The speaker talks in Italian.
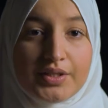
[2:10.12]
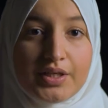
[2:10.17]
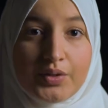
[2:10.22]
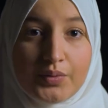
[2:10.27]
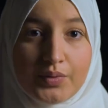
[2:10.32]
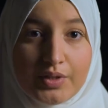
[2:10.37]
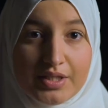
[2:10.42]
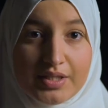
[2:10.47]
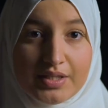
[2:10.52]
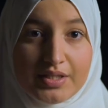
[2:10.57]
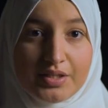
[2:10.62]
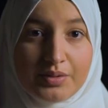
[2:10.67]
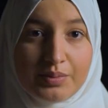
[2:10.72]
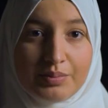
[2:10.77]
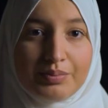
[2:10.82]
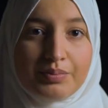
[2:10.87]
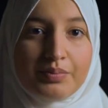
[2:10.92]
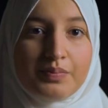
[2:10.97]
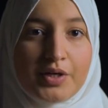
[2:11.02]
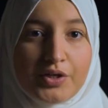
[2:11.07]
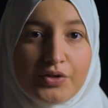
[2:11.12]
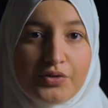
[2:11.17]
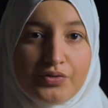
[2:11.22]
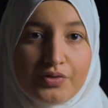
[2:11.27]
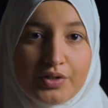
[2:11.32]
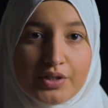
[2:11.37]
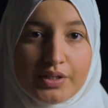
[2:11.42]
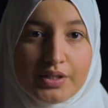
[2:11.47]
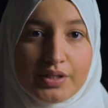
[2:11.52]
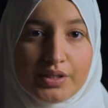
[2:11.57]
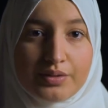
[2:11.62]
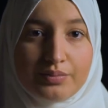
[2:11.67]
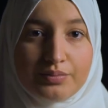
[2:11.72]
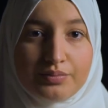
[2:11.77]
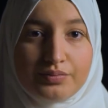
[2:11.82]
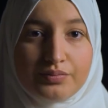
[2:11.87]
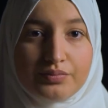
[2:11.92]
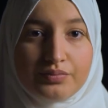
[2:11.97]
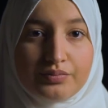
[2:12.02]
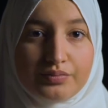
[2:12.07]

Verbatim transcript: tra questi Mario Finzi.